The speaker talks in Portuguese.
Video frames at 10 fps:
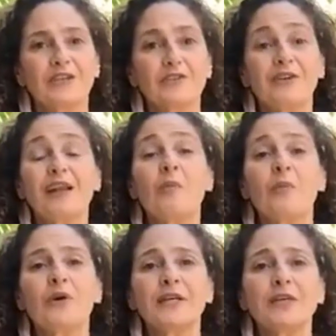de falar um
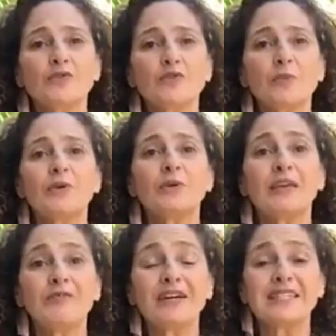pouquinho sobre o
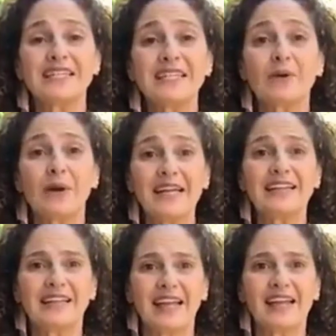que fazer na
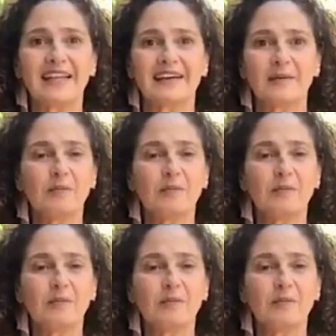quarentena.